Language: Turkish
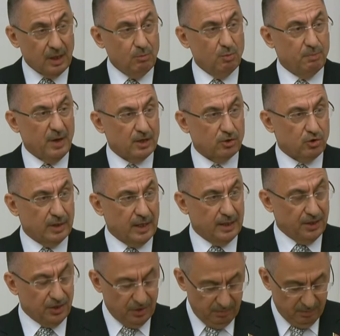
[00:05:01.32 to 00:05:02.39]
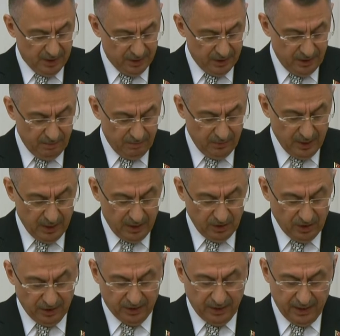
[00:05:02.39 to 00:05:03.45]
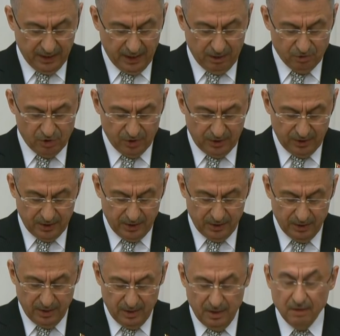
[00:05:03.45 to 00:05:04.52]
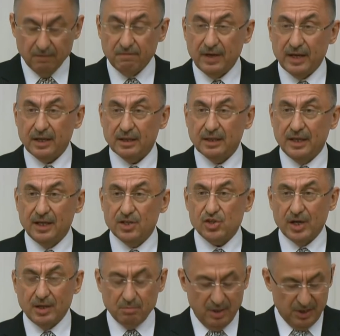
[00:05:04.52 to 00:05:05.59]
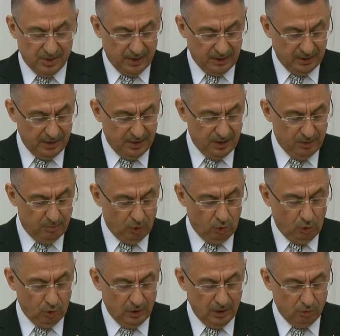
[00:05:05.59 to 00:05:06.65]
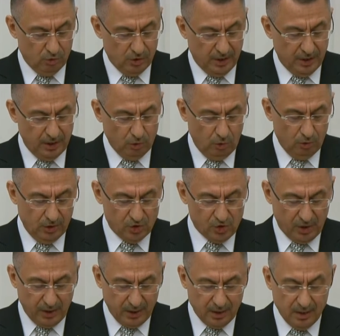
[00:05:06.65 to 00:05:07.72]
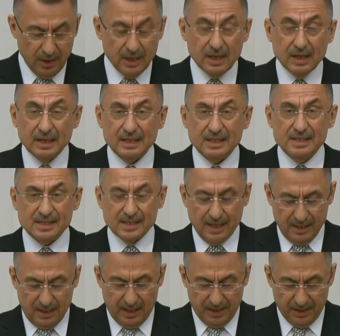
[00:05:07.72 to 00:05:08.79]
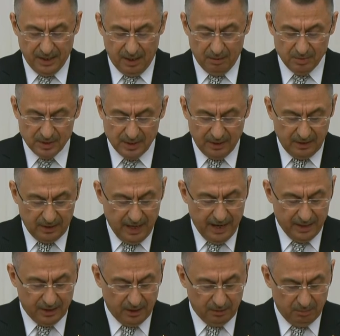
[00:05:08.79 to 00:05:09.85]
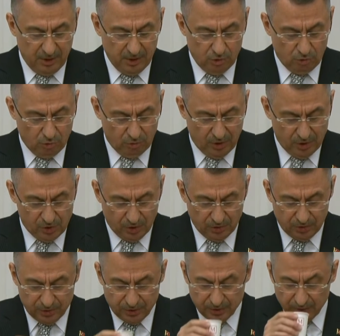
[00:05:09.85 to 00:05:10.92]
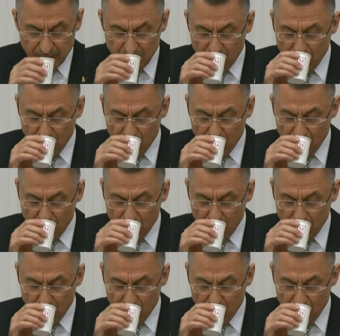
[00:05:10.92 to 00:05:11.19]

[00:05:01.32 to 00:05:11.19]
kamu personel eğitimleri, yetenek avcılığı ve geleceğin meslekleri gibi konular üzerine yoğunlaşarak insan kaynağımıza değer katmayı sürdürecektir.